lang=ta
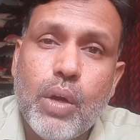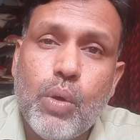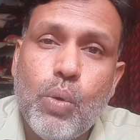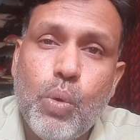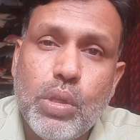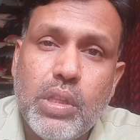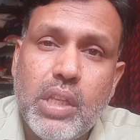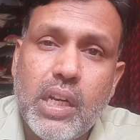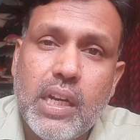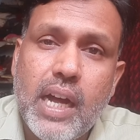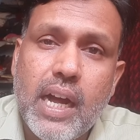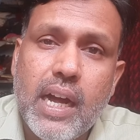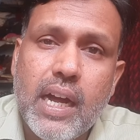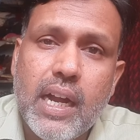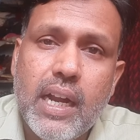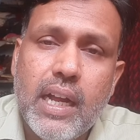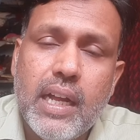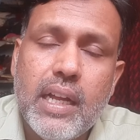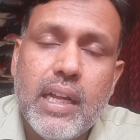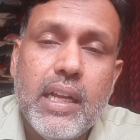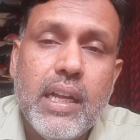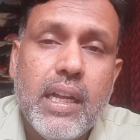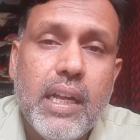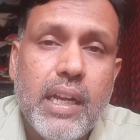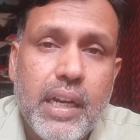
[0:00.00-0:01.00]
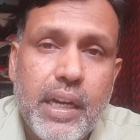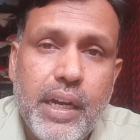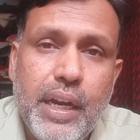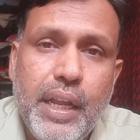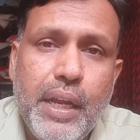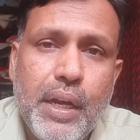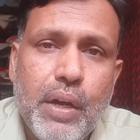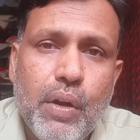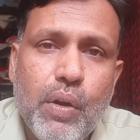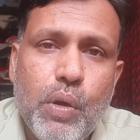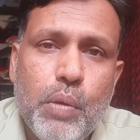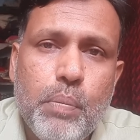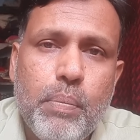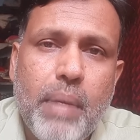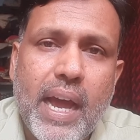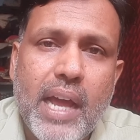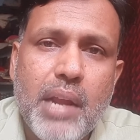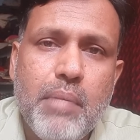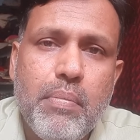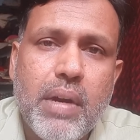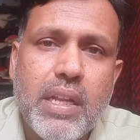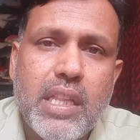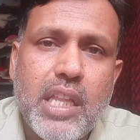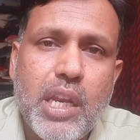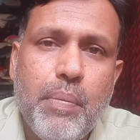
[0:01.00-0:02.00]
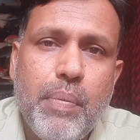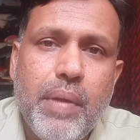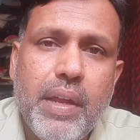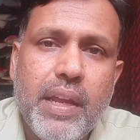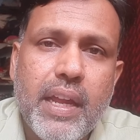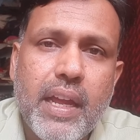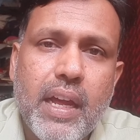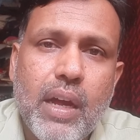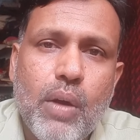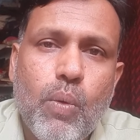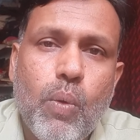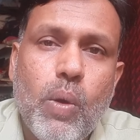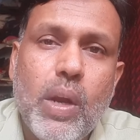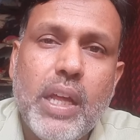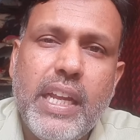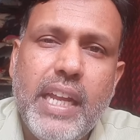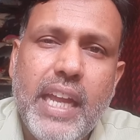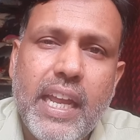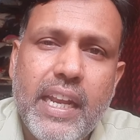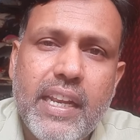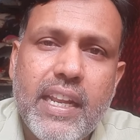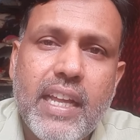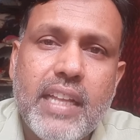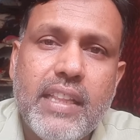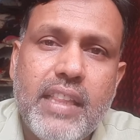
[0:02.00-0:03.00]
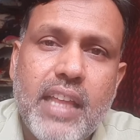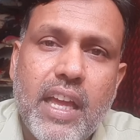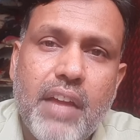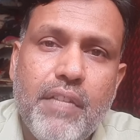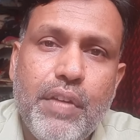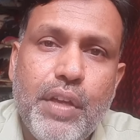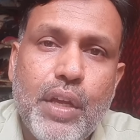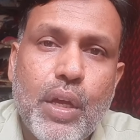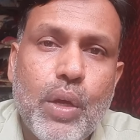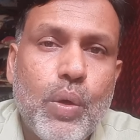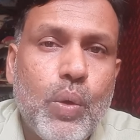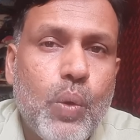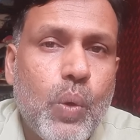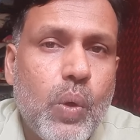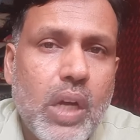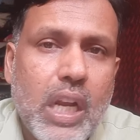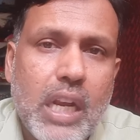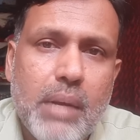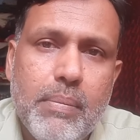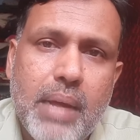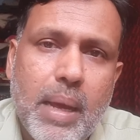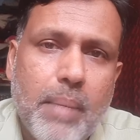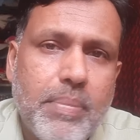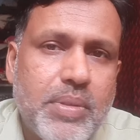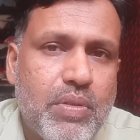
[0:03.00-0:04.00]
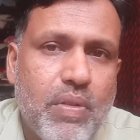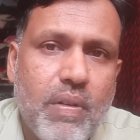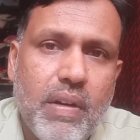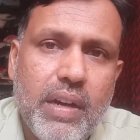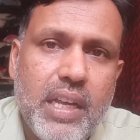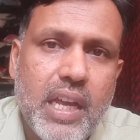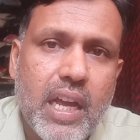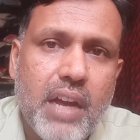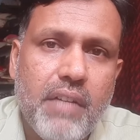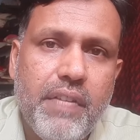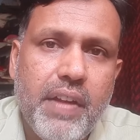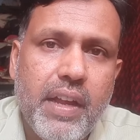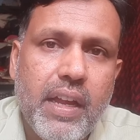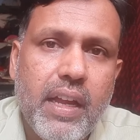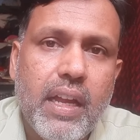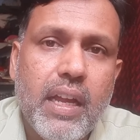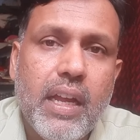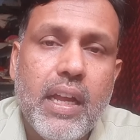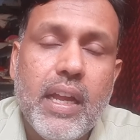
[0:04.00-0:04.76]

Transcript: கொடுத்துருக்காங்க நீங்களும் பயன்படுத்திருப்பீங்க உங்களுக்கு என்ன தேவையோ கூகுள் மேப்ஸ் வழியாகவே